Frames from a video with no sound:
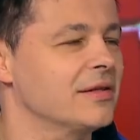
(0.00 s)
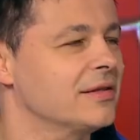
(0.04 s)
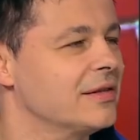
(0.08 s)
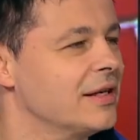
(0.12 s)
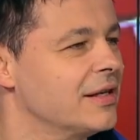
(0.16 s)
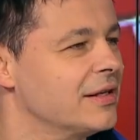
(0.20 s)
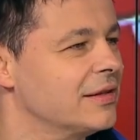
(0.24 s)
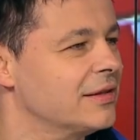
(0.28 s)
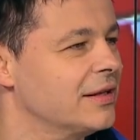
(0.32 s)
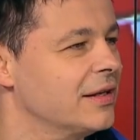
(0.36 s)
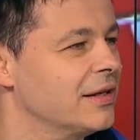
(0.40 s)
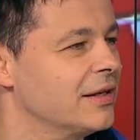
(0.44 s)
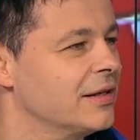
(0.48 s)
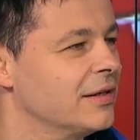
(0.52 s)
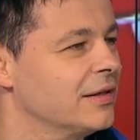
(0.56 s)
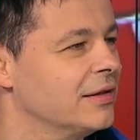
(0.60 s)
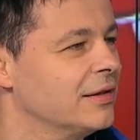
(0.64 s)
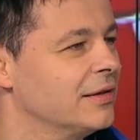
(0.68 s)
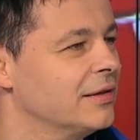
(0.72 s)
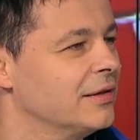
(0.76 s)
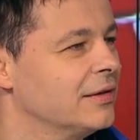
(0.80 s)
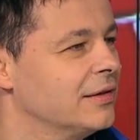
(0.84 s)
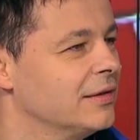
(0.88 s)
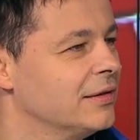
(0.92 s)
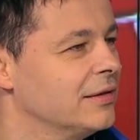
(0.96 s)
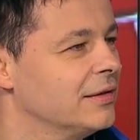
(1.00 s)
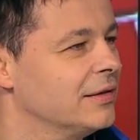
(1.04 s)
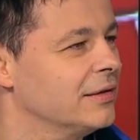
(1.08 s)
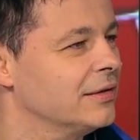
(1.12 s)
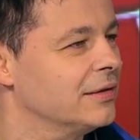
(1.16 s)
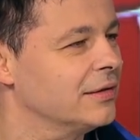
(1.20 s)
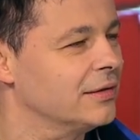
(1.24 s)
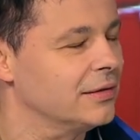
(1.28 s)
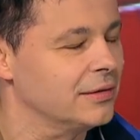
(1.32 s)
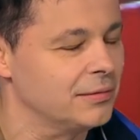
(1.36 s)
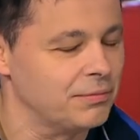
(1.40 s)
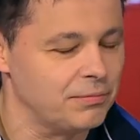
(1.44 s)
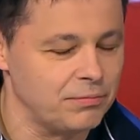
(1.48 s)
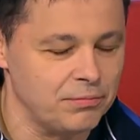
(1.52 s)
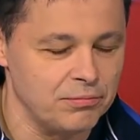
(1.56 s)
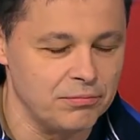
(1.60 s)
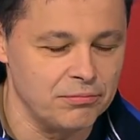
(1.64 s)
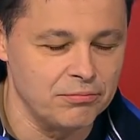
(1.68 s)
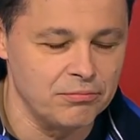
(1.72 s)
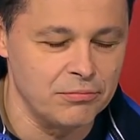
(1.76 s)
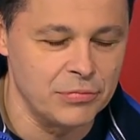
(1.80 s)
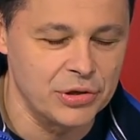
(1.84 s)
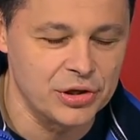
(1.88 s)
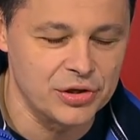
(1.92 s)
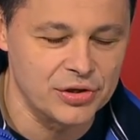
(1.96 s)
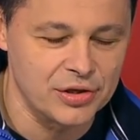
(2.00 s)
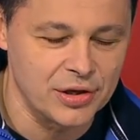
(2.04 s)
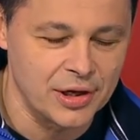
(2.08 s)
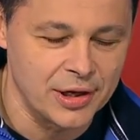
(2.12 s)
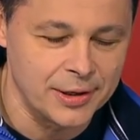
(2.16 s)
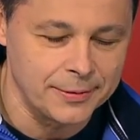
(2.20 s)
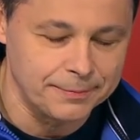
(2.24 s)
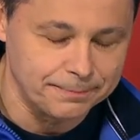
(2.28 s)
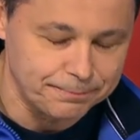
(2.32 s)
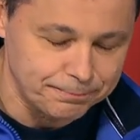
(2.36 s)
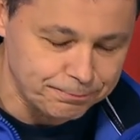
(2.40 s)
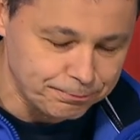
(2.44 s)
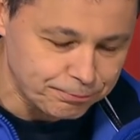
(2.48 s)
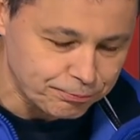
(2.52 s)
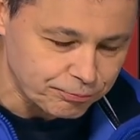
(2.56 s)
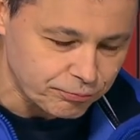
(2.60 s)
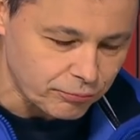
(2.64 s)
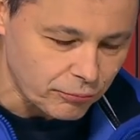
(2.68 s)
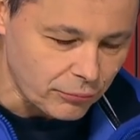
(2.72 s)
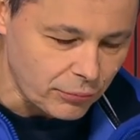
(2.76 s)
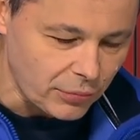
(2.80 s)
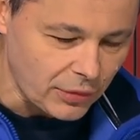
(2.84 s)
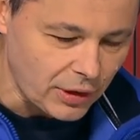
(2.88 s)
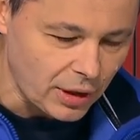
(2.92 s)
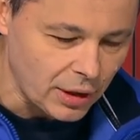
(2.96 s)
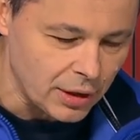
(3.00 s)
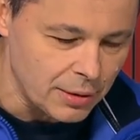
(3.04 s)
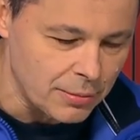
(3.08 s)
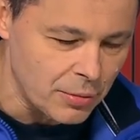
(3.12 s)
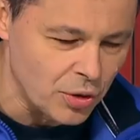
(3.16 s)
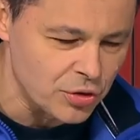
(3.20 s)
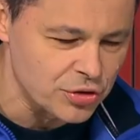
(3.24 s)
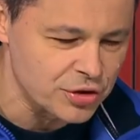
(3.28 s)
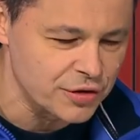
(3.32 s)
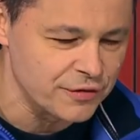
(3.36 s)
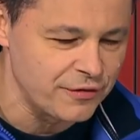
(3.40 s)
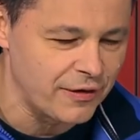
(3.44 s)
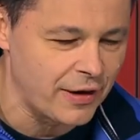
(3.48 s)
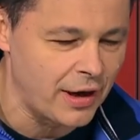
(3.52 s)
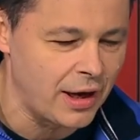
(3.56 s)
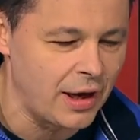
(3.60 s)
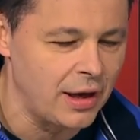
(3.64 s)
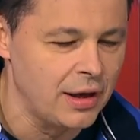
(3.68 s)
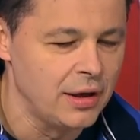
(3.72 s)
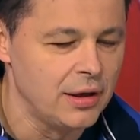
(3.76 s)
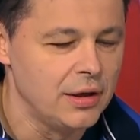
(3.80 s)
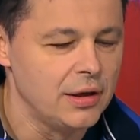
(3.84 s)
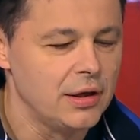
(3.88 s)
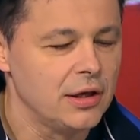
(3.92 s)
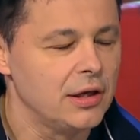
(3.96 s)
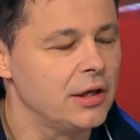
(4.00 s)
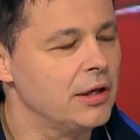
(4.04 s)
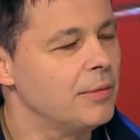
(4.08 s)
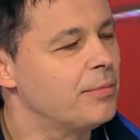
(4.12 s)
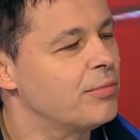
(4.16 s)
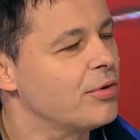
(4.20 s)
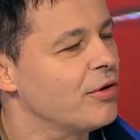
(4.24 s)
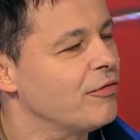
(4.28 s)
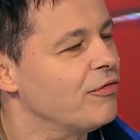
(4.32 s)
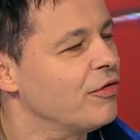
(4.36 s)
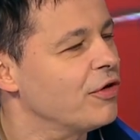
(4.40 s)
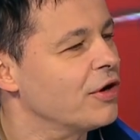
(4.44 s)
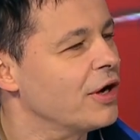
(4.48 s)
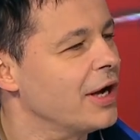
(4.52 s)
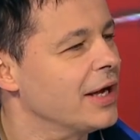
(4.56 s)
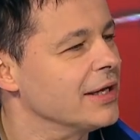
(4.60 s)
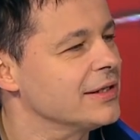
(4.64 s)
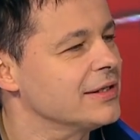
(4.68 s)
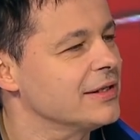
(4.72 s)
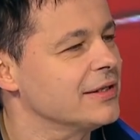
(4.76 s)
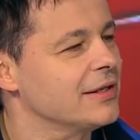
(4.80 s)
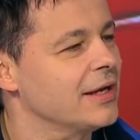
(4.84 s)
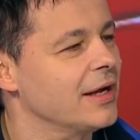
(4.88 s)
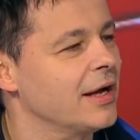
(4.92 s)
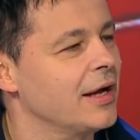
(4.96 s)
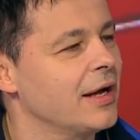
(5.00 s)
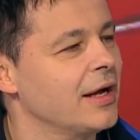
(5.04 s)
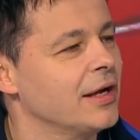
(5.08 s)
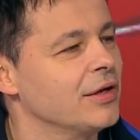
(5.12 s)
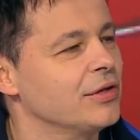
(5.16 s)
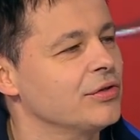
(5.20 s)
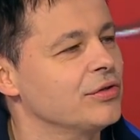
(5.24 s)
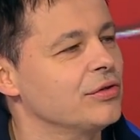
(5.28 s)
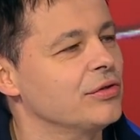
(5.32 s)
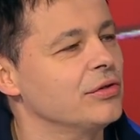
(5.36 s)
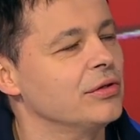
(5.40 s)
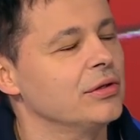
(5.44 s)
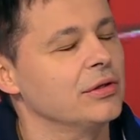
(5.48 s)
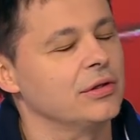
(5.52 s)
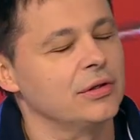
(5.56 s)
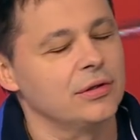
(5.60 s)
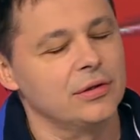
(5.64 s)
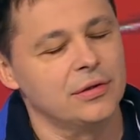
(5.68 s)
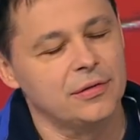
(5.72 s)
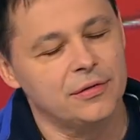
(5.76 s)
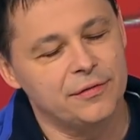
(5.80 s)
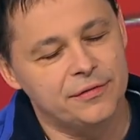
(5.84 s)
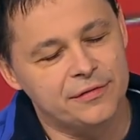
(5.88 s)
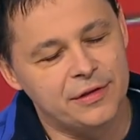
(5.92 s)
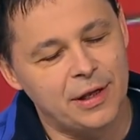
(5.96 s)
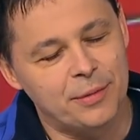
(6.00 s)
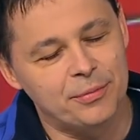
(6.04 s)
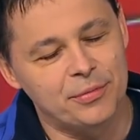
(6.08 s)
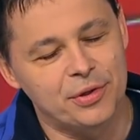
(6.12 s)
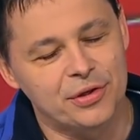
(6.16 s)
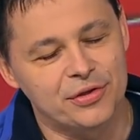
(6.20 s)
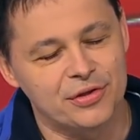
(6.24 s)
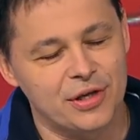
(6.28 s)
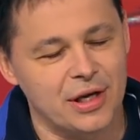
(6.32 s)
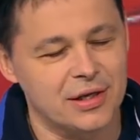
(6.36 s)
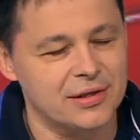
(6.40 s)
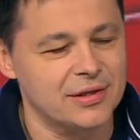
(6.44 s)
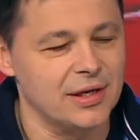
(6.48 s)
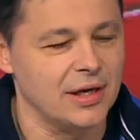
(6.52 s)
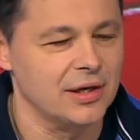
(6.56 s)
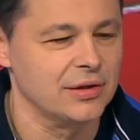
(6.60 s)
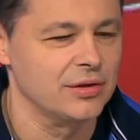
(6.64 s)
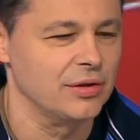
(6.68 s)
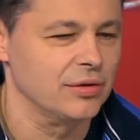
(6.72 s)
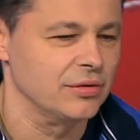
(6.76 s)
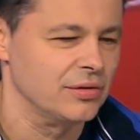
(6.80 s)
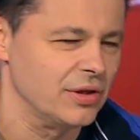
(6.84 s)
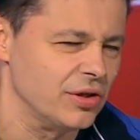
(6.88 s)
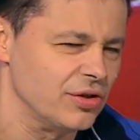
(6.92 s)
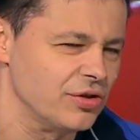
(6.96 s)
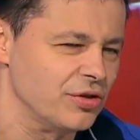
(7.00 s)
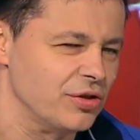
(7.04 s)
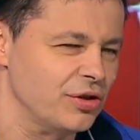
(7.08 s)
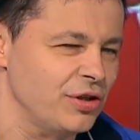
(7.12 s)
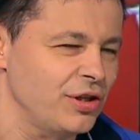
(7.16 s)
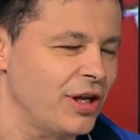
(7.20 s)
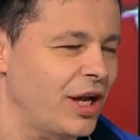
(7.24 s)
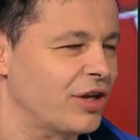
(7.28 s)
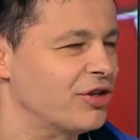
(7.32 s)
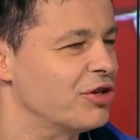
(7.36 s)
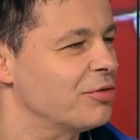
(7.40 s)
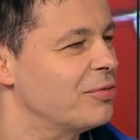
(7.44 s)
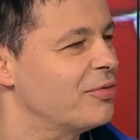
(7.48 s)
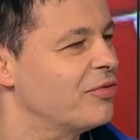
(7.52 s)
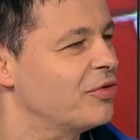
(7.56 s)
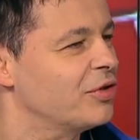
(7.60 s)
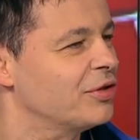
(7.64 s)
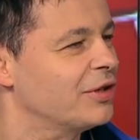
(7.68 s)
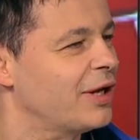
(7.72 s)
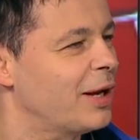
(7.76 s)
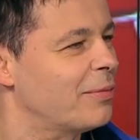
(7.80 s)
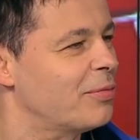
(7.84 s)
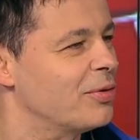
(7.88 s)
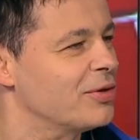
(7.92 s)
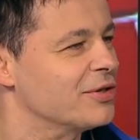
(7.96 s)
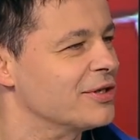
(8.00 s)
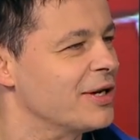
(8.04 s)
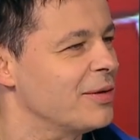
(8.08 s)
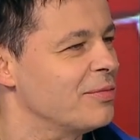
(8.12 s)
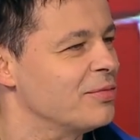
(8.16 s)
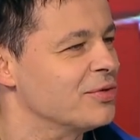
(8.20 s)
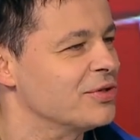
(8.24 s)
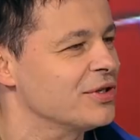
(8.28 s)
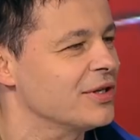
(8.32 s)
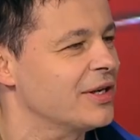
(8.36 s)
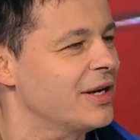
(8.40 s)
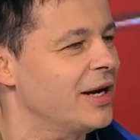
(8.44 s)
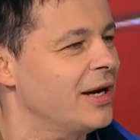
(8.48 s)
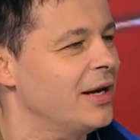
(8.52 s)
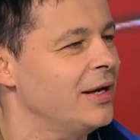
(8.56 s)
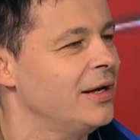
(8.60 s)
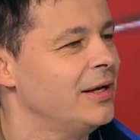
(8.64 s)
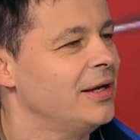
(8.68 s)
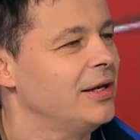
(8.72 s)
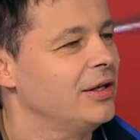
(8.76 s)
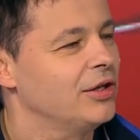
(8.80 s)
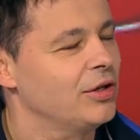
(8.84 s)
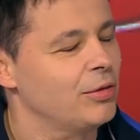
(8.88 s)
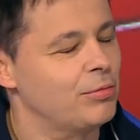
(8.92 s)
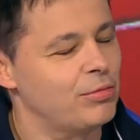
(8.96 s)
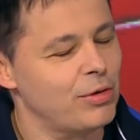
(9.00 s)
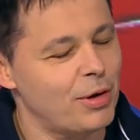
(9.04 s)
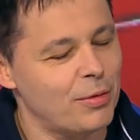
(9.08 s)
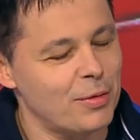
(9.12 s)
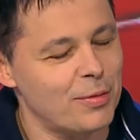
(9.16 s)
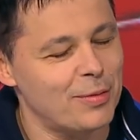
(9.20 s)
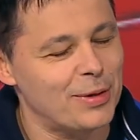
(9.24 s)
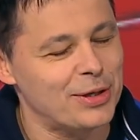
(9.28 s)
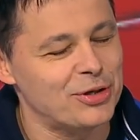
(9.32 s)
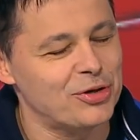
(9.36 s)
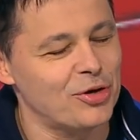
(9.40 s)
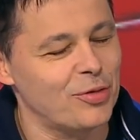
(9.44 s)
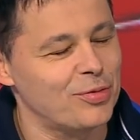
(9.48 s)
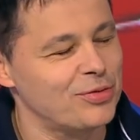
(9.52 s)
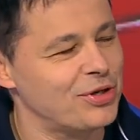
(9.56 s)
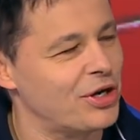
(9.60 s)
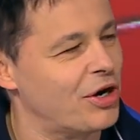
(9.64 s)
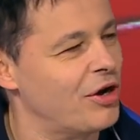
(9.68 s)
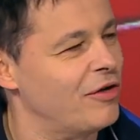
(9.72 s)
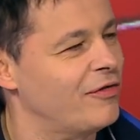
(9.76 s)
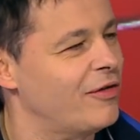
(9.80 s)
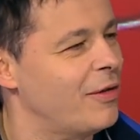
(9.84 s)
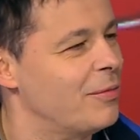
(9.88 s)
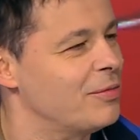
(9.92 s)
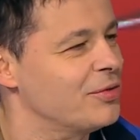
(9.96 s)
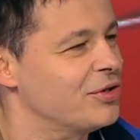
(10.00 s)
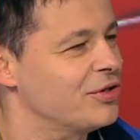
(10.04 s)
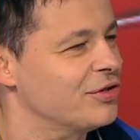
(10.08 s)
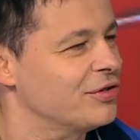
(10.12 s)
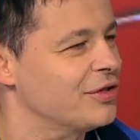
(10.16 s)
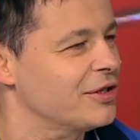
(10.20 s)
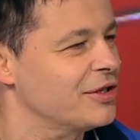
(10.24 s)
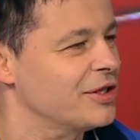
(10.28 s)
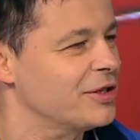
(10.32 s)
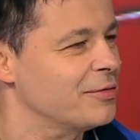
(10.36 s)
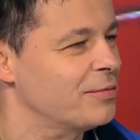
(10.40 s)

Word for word: Deserter, hmm. myślę... Moskwa, prowokacja w tamtych czasach, to też inaczej by wyglądała polska muzyka. No, byłaby bardziej obciachowa. My się te